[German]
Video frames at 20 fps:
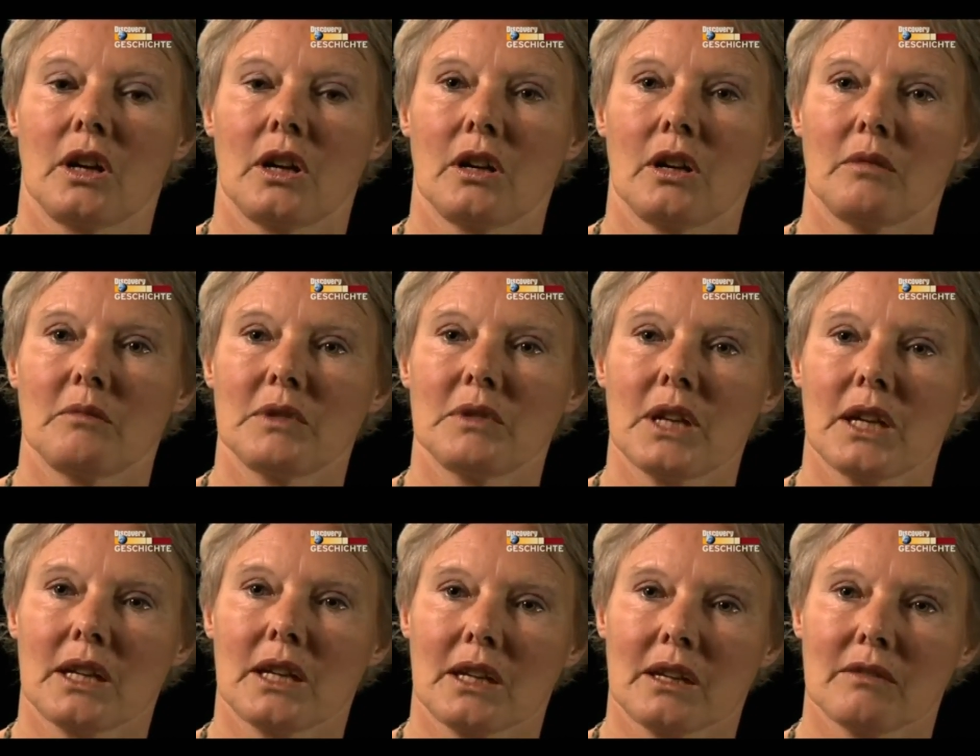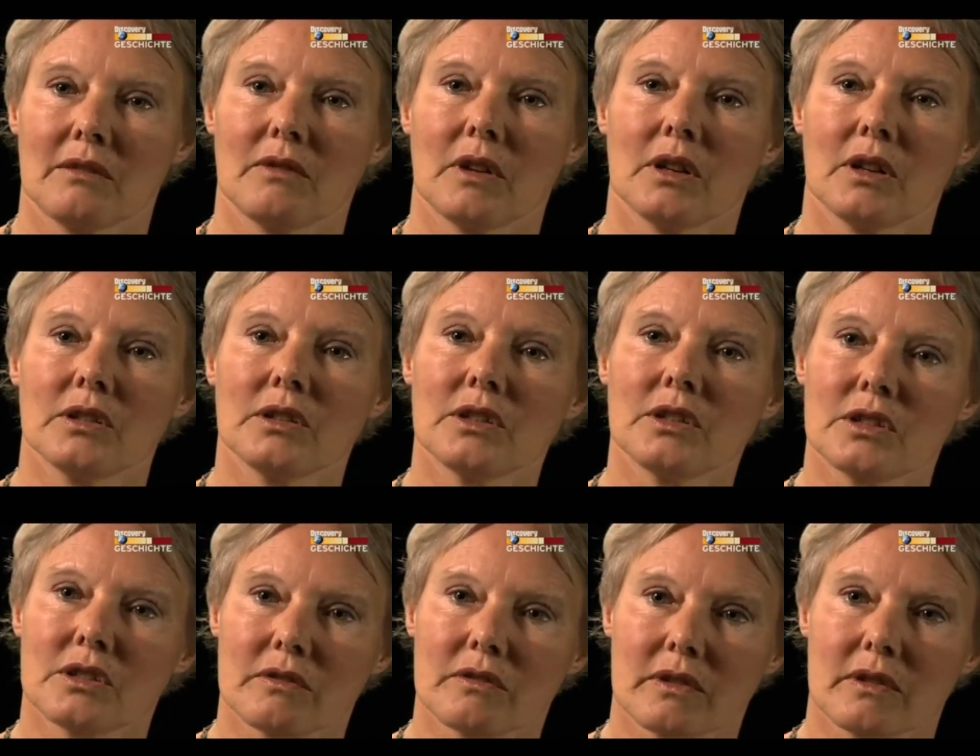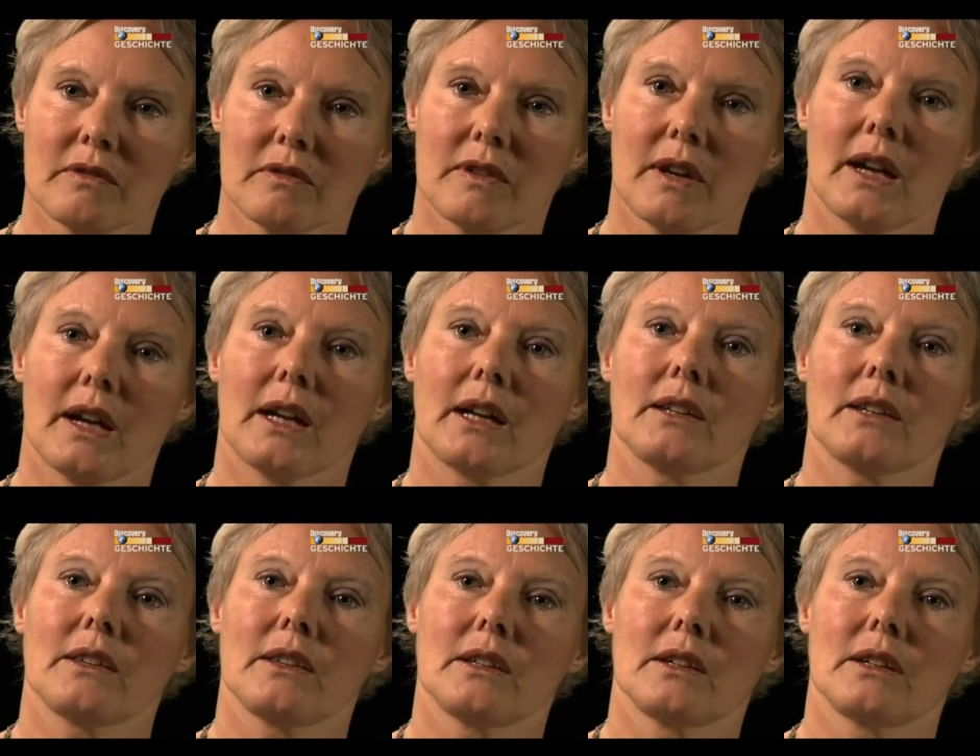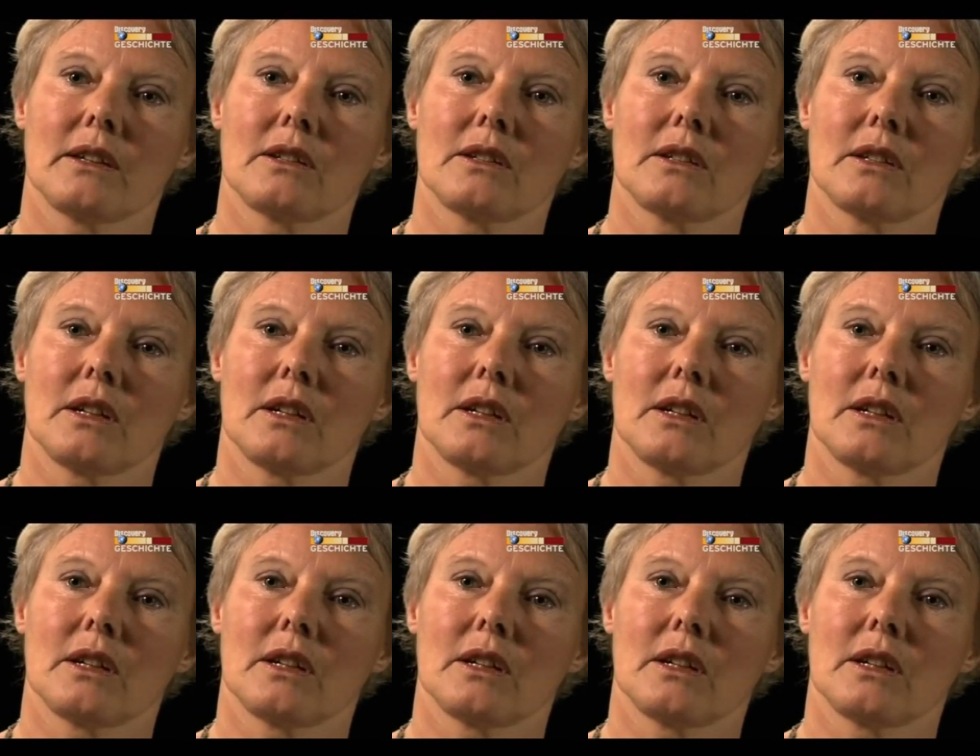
also die Tatsache ausnutzte, dass die